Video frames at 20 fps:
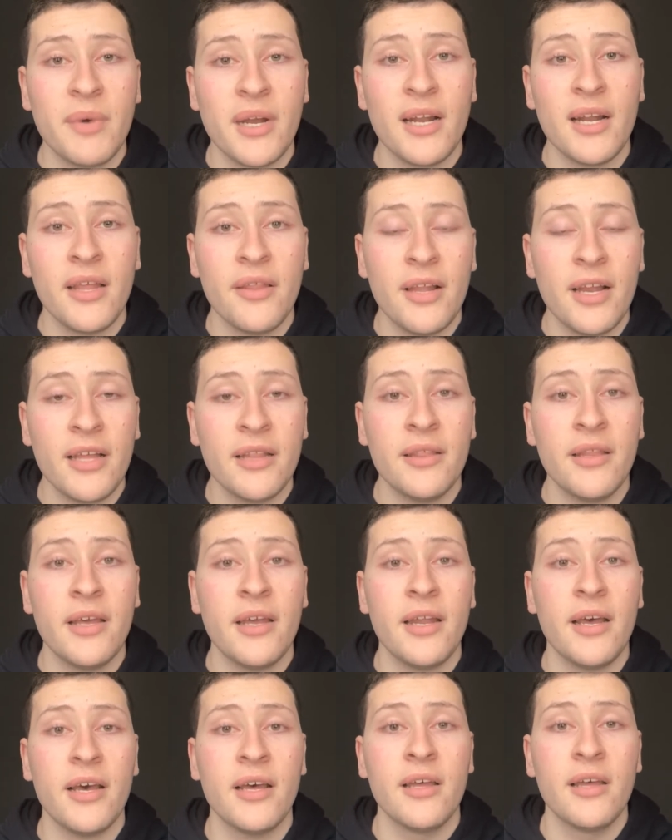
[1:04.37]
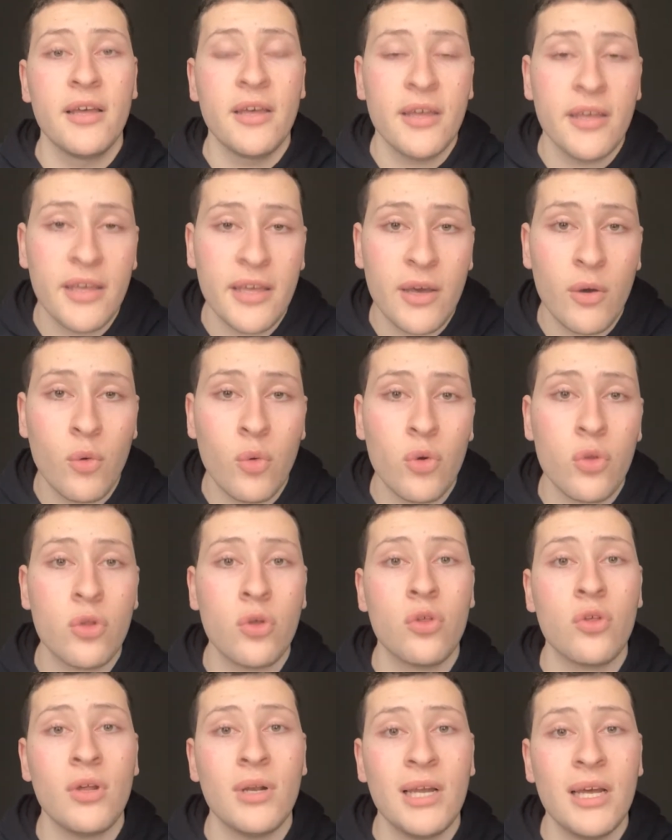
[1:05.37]
para la delantera y
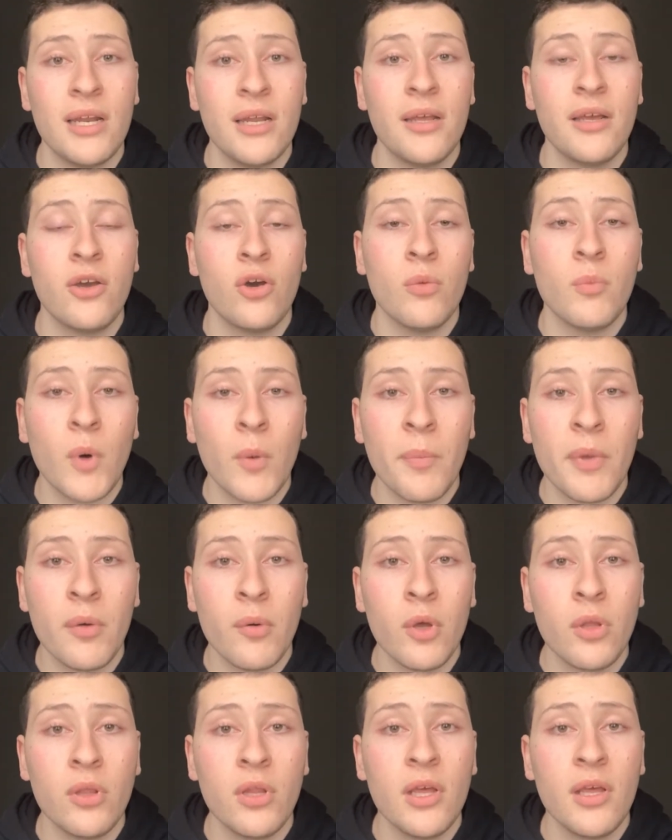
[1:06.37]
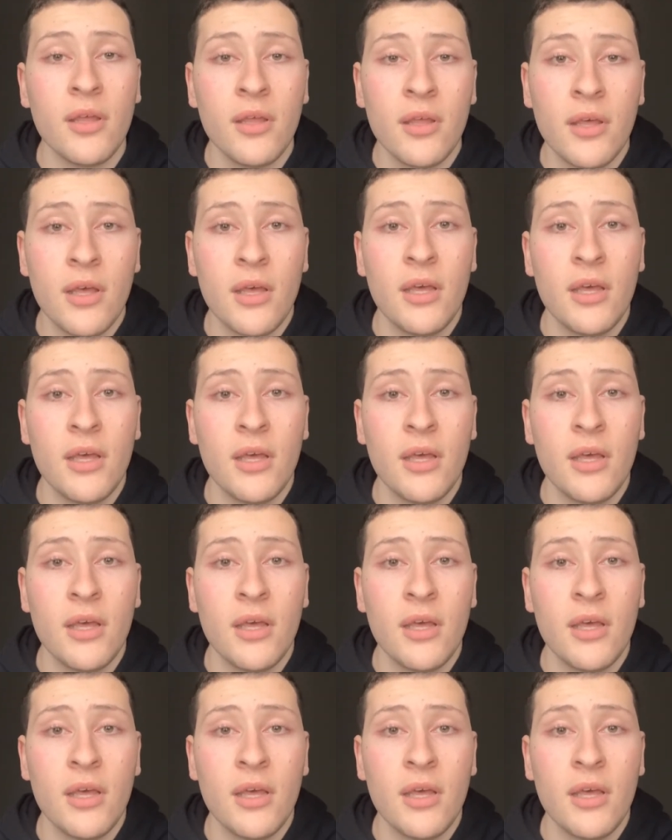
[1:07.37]
Augusto Solari como pivote.